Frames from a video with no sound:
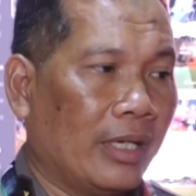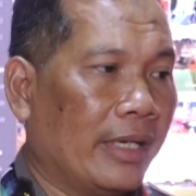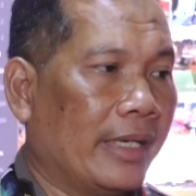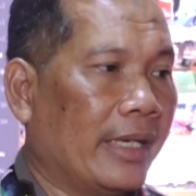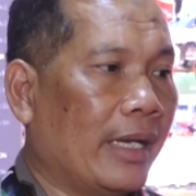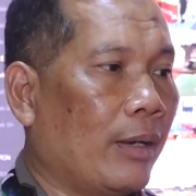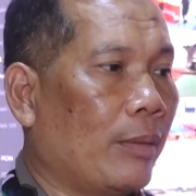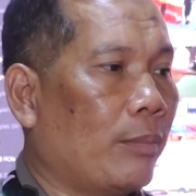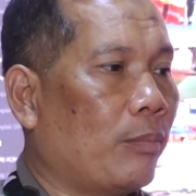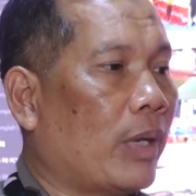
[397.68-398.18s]

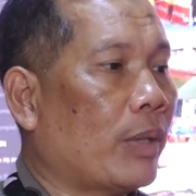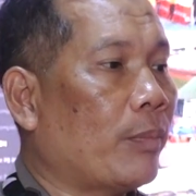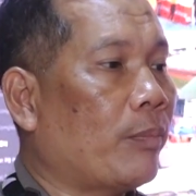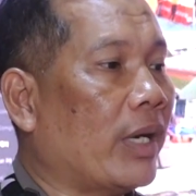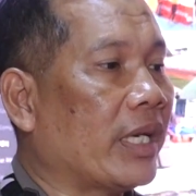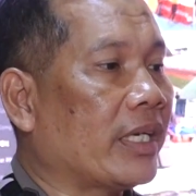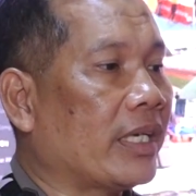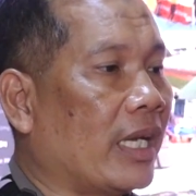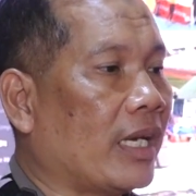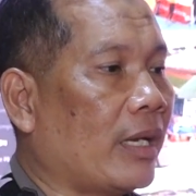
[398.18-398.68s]
Ya,
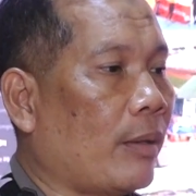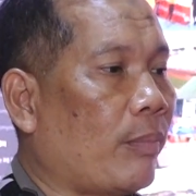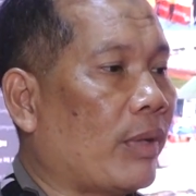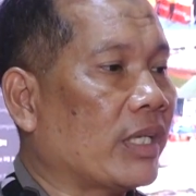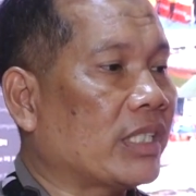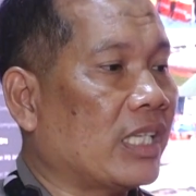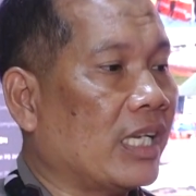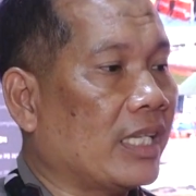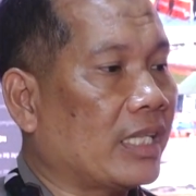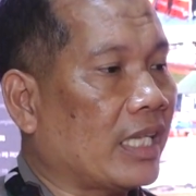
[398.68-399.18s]
manfaatkanlah
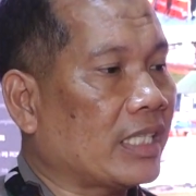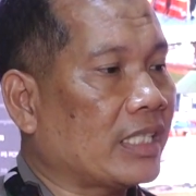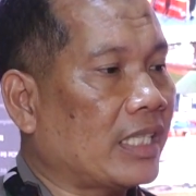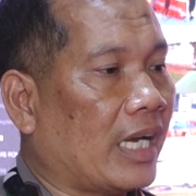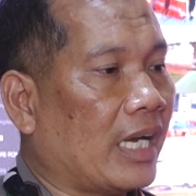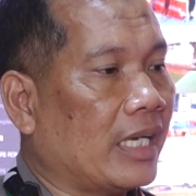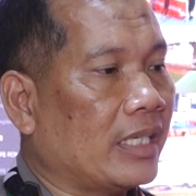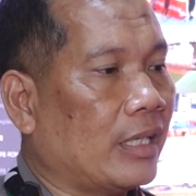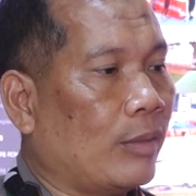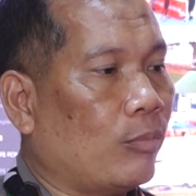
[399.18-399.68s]
fasilitas
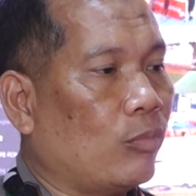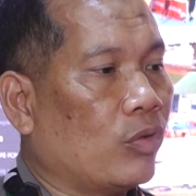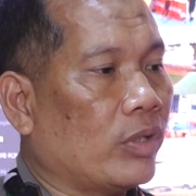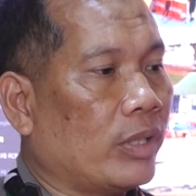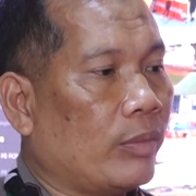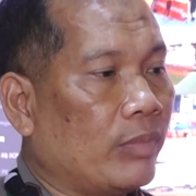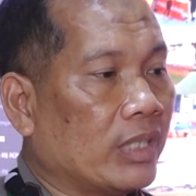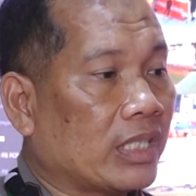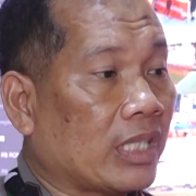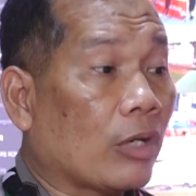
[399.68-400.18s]
yang ada,
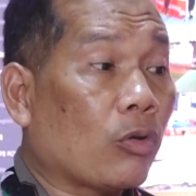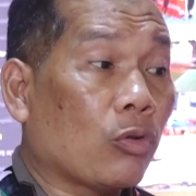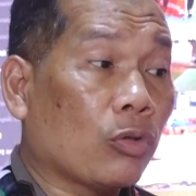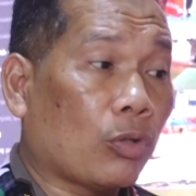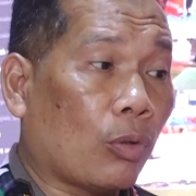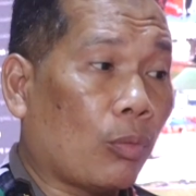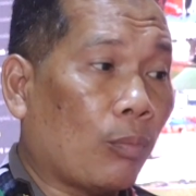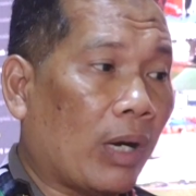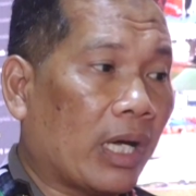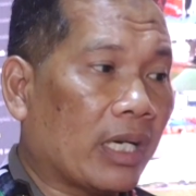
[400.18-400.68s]
mungkin bisa
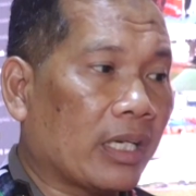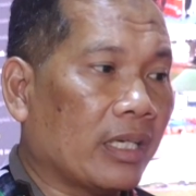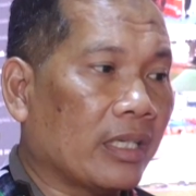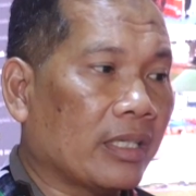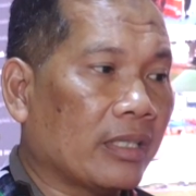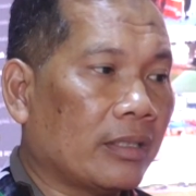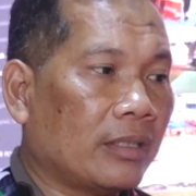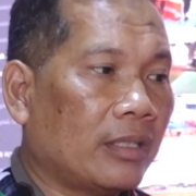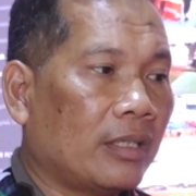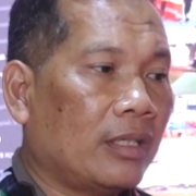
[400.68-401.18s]
nonton
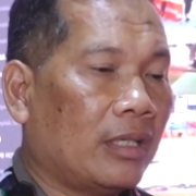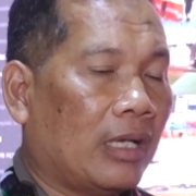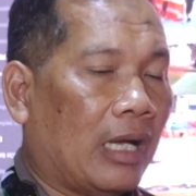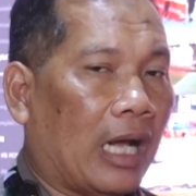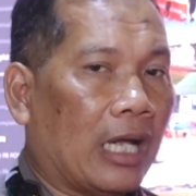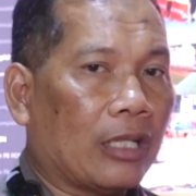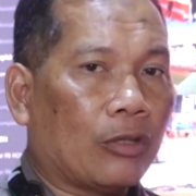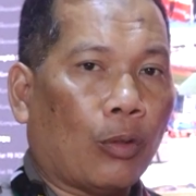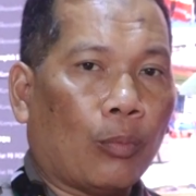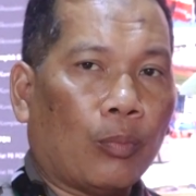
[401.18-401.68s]
bareng
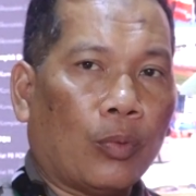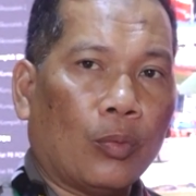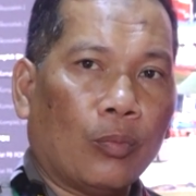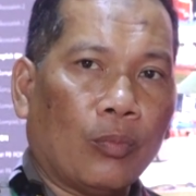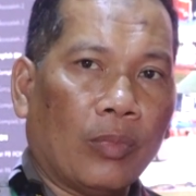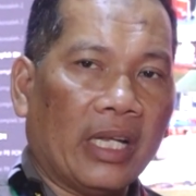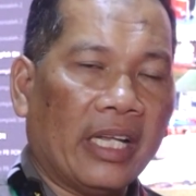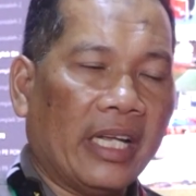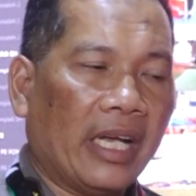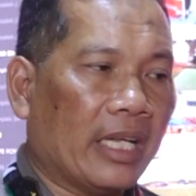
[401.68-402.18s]
ataupun
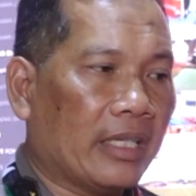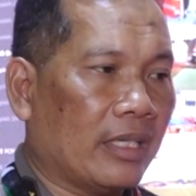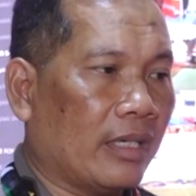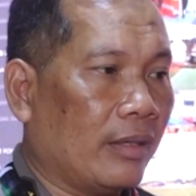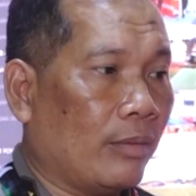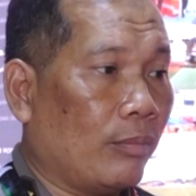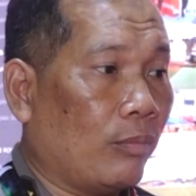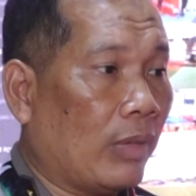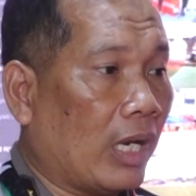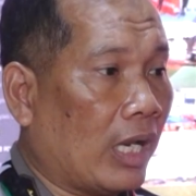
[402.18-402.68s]
melihat
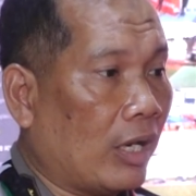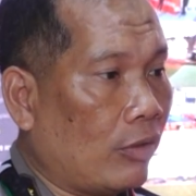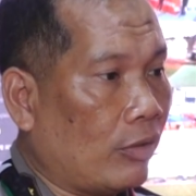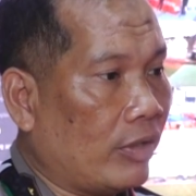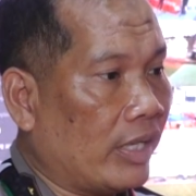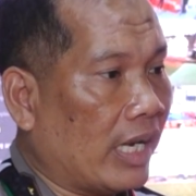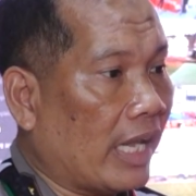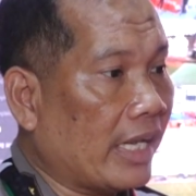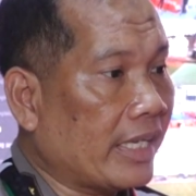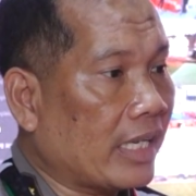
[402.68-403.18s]

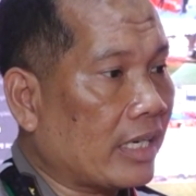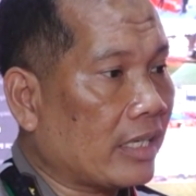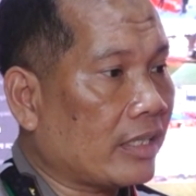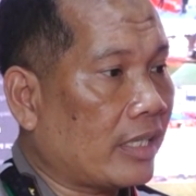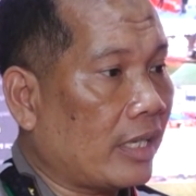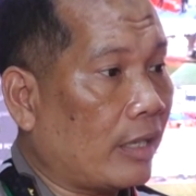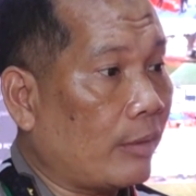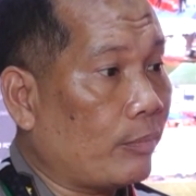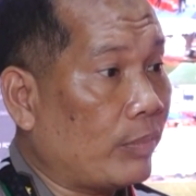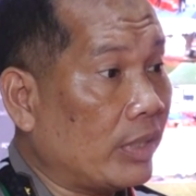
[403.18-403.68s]
melalui layar
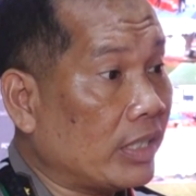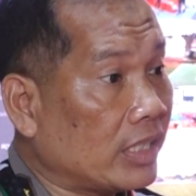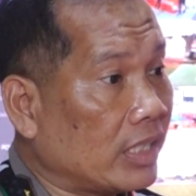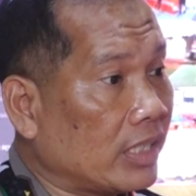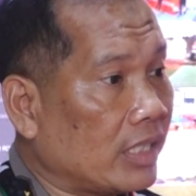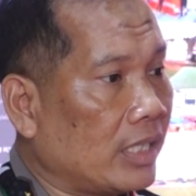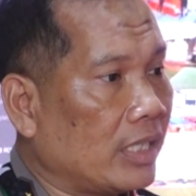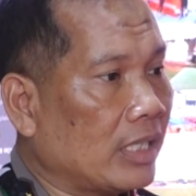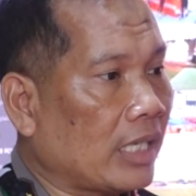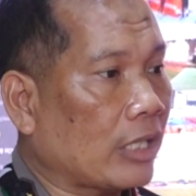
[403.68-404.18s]

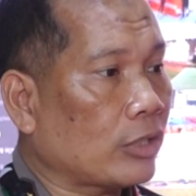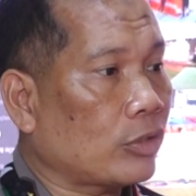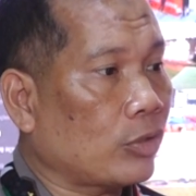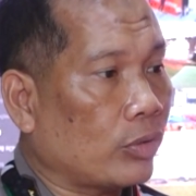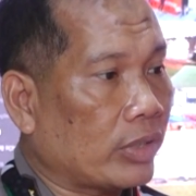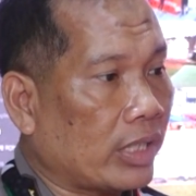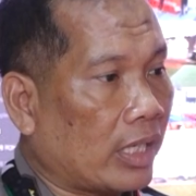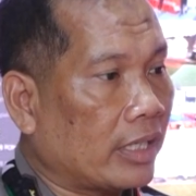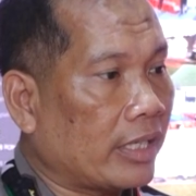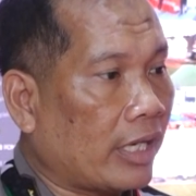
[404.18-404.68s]
televisi
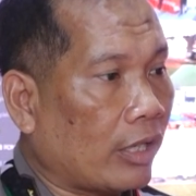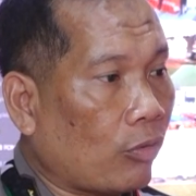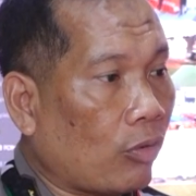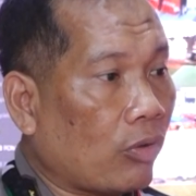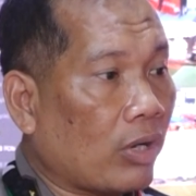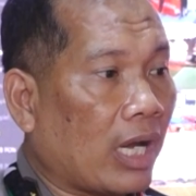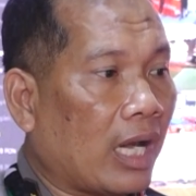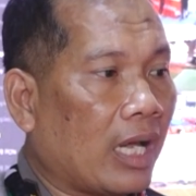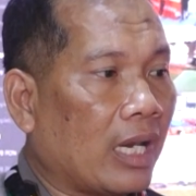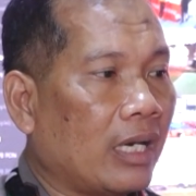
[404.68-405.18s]
nasional dan
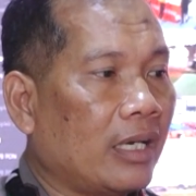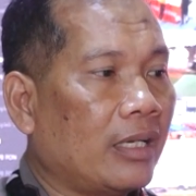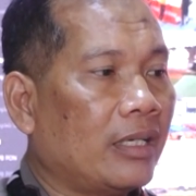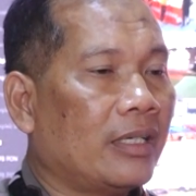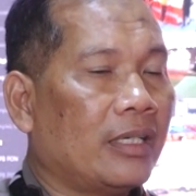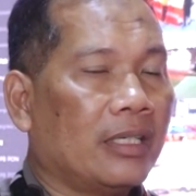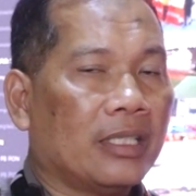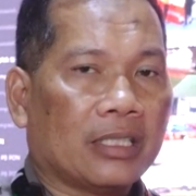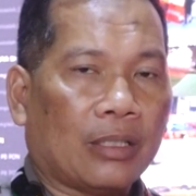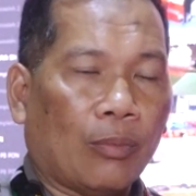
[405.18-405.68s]
lokal.
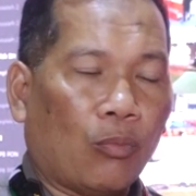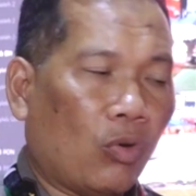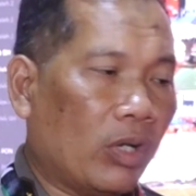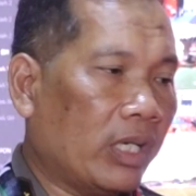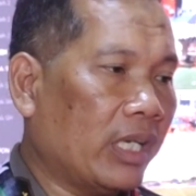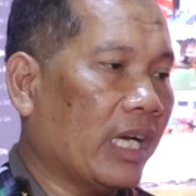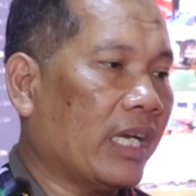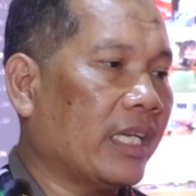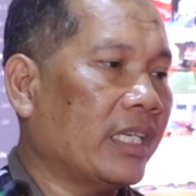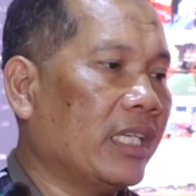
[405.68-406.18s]

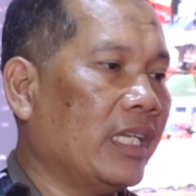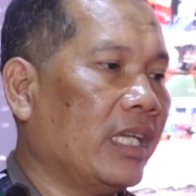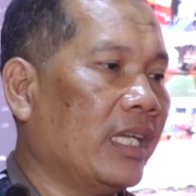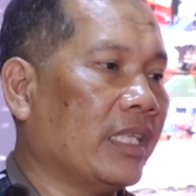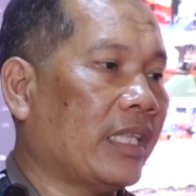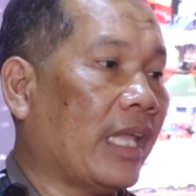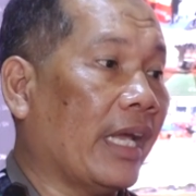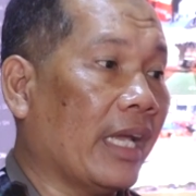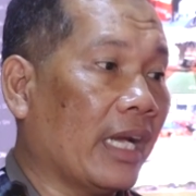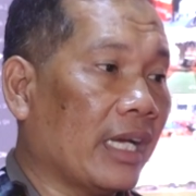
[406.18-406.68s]
Semua akan
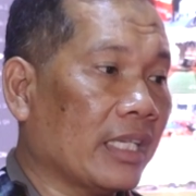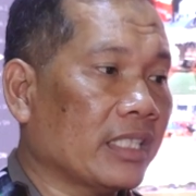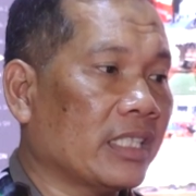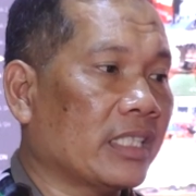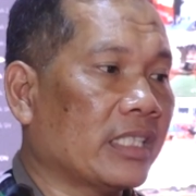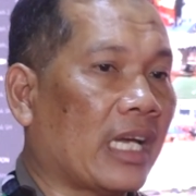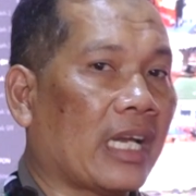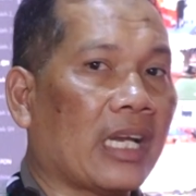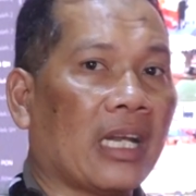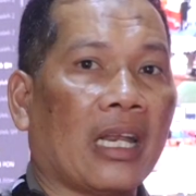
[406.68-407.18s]
ditayangkan
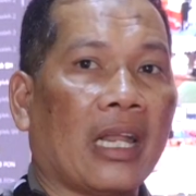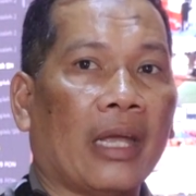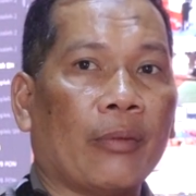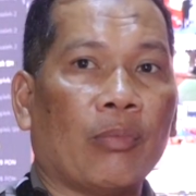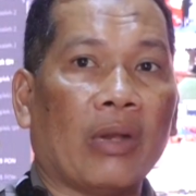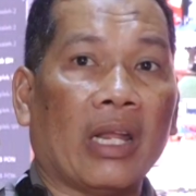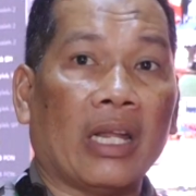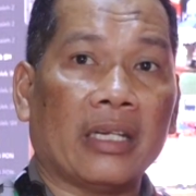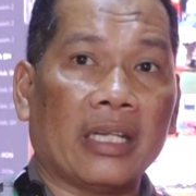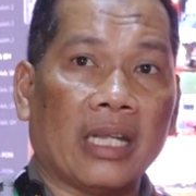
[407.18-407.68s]
secara
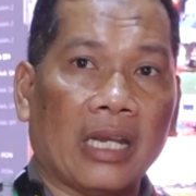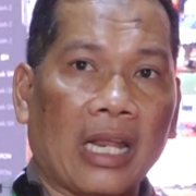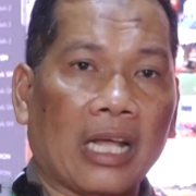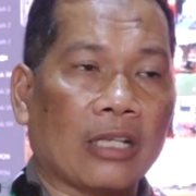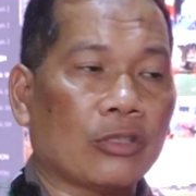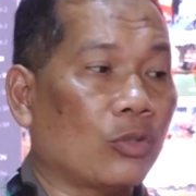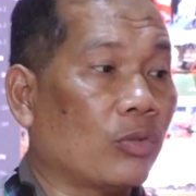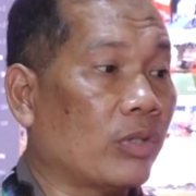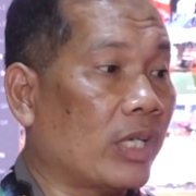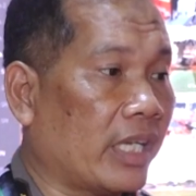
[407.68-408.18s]
live dan
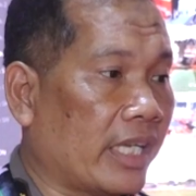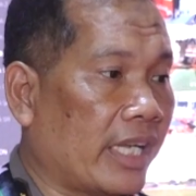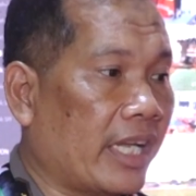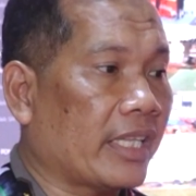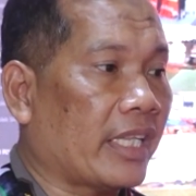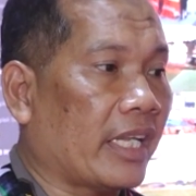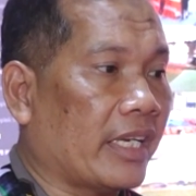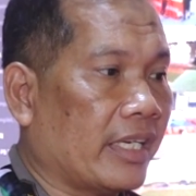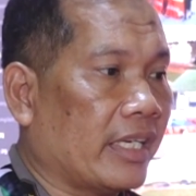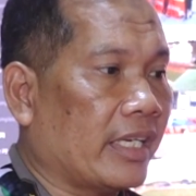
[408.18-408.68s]
langsung
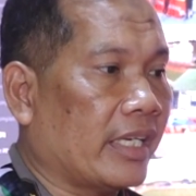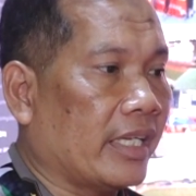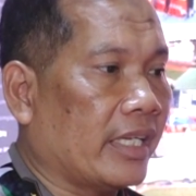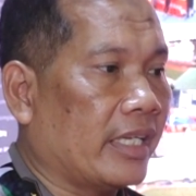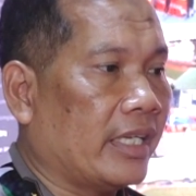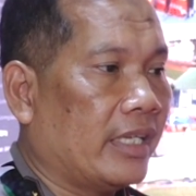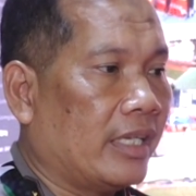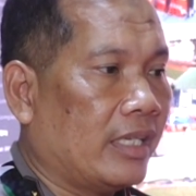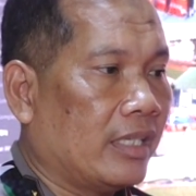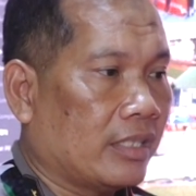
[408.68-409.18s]
kegiatan ini.
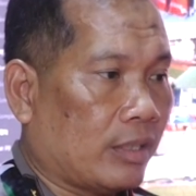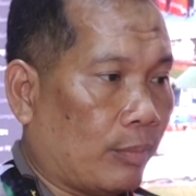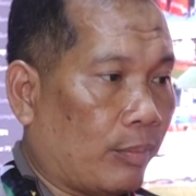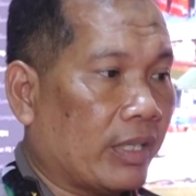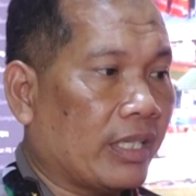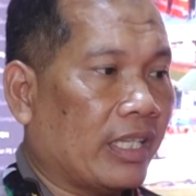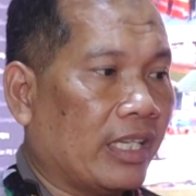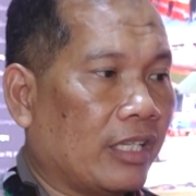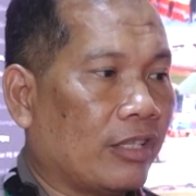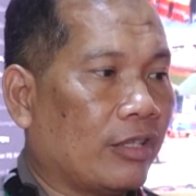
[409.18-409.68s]

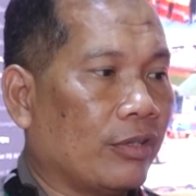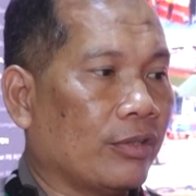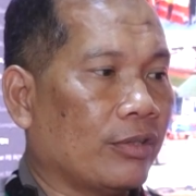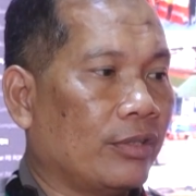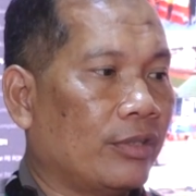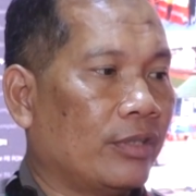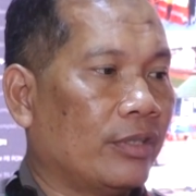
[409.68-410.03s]
Seperti itu.